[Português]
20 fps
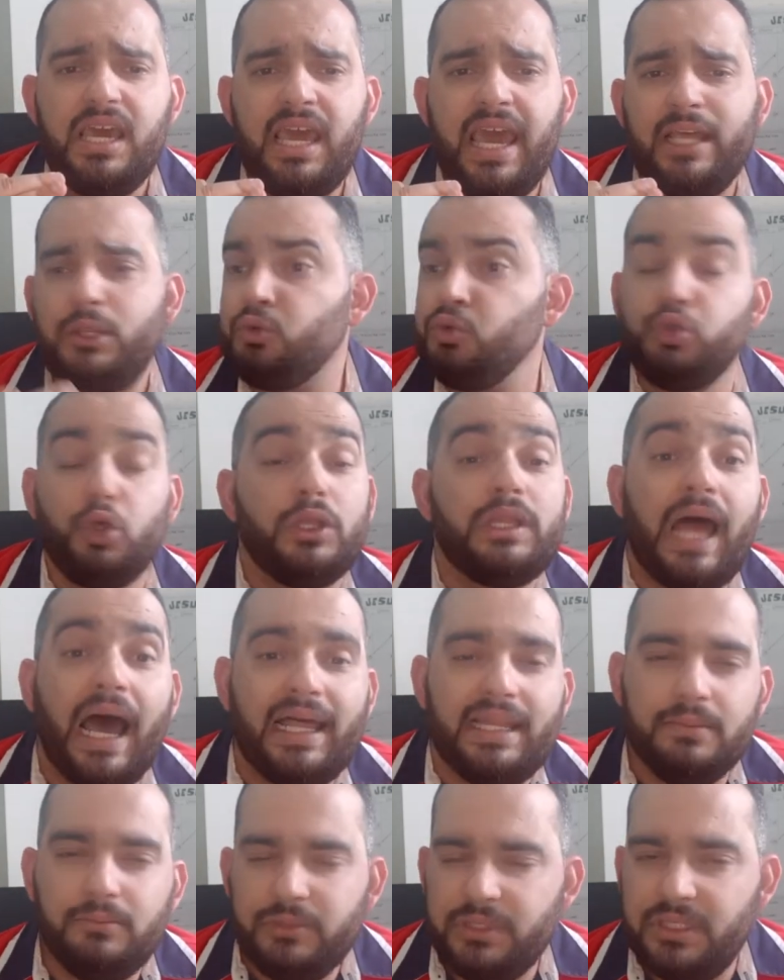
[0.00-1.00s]
É tudo ou
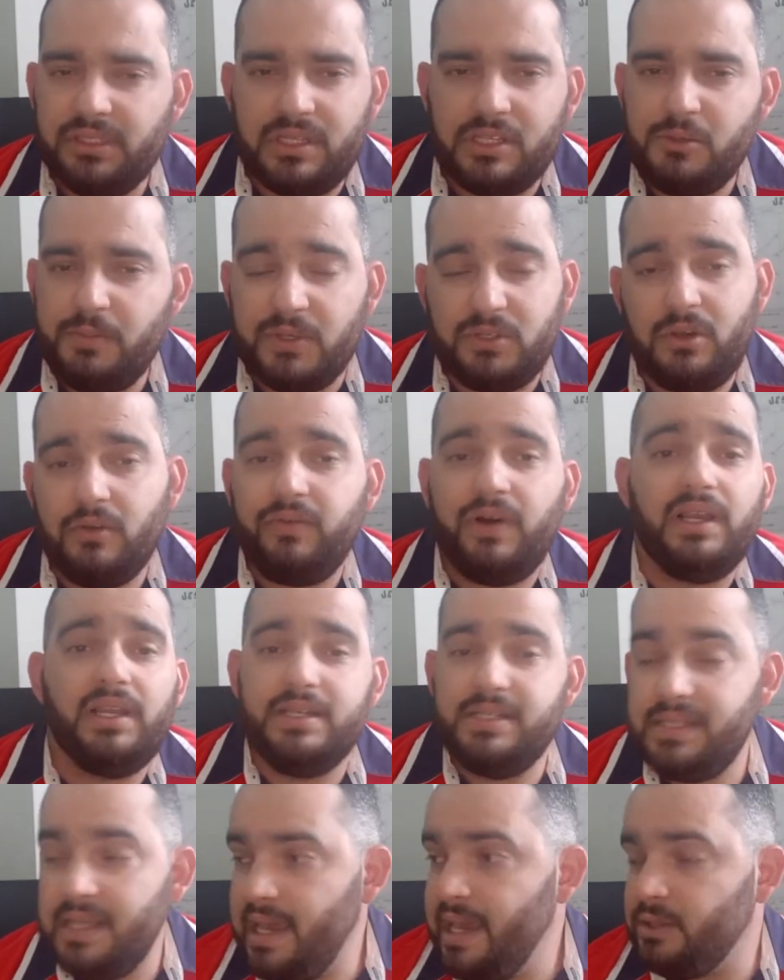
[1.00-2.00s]
nada. Muitas vezes o pessoal fala
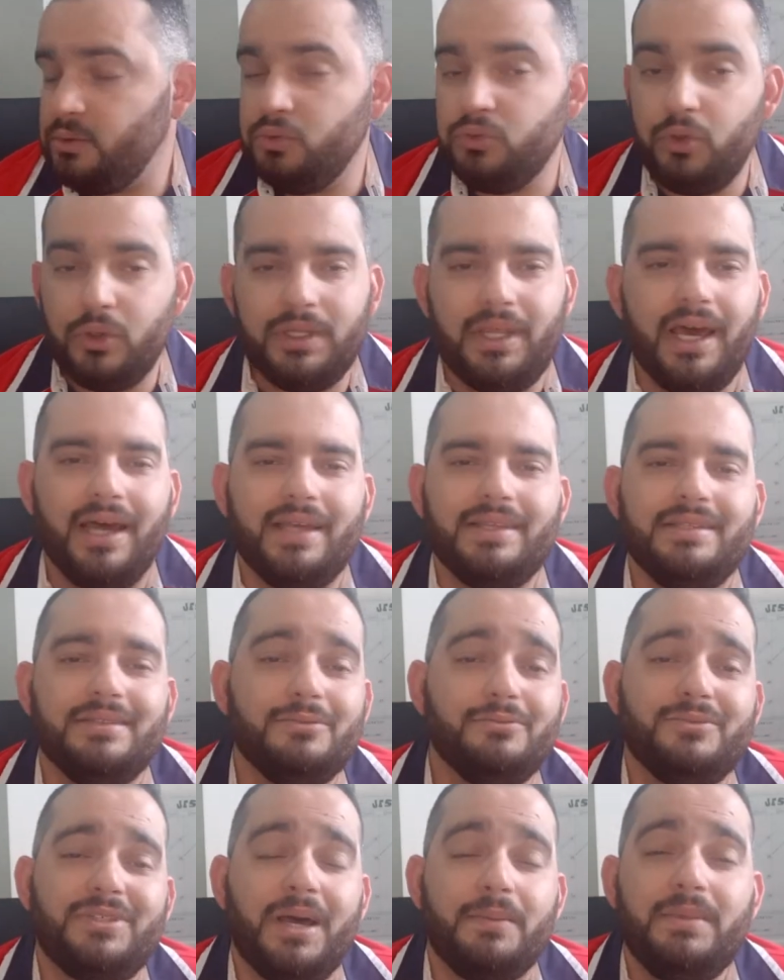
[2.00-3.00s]
isso, né? É tudo ou nada.
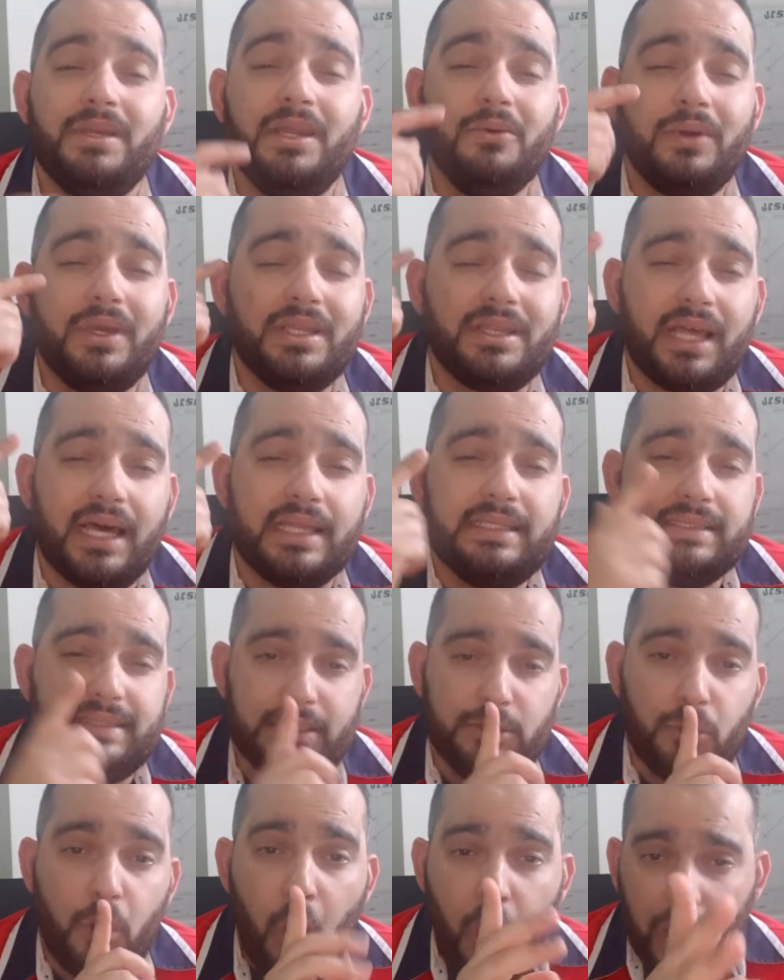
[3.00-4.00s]
Não sabe nem o que está
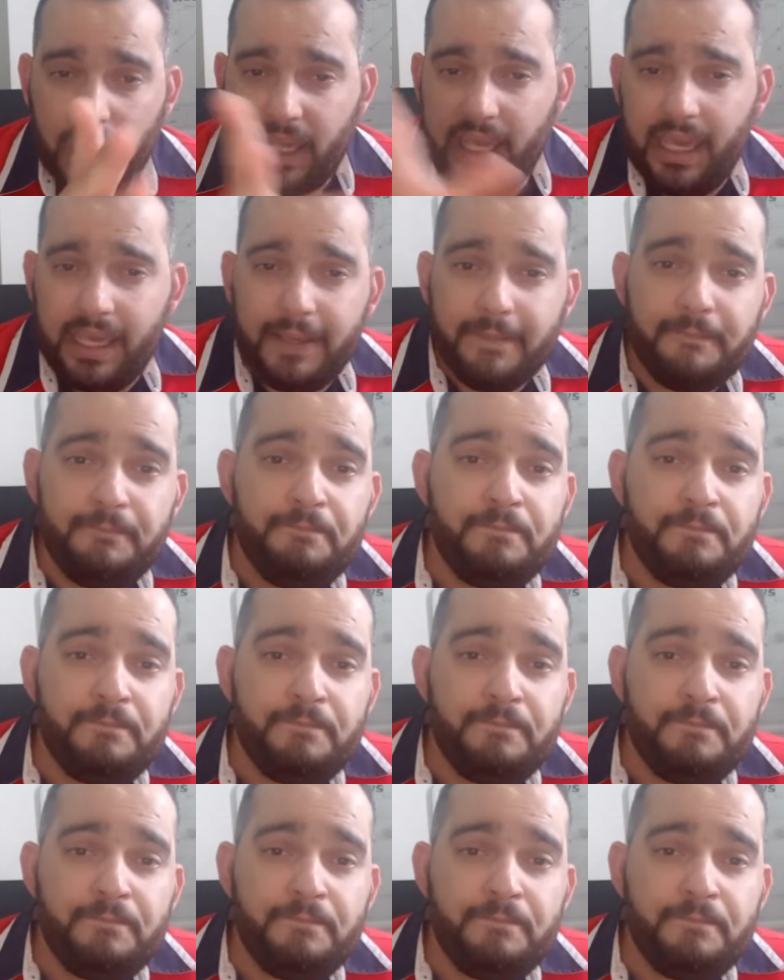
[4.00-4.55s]
dizendo. Ok.